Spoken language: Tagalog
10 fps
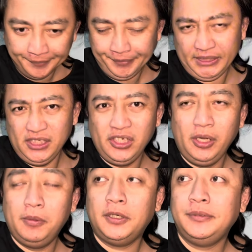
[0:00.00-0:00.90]
pasensya
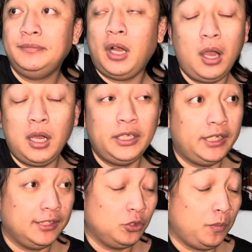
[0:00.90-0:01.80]
na po, ah,
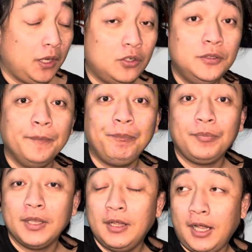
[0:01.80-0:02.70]
hinantok pa ako.
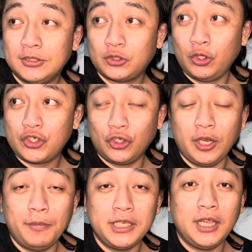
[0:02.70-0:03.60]
Ang solusyon
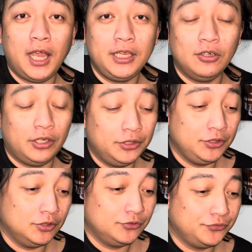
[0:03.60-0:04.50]
naman niya ay yung, ano,
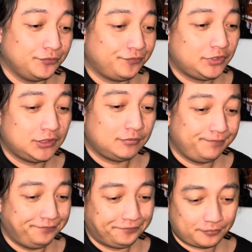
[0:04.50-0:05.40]
yung,
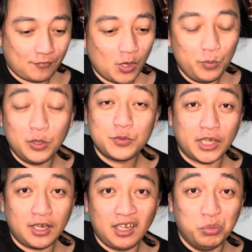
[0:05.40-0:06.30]
uminom
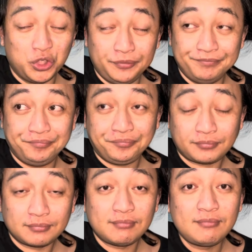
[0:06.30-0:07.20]
siya ng gamot.
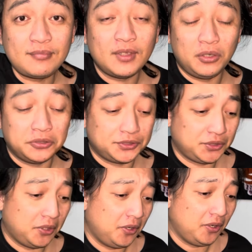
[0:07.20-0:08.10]
No,
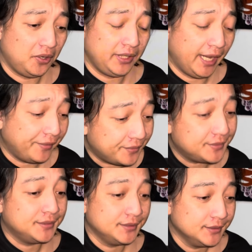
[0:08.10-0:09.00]
so, yan
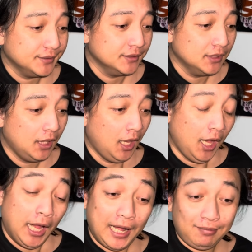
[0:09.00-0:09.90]

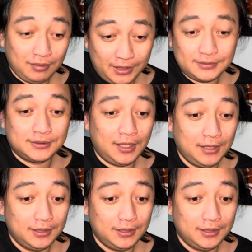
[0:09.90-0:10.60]
at least,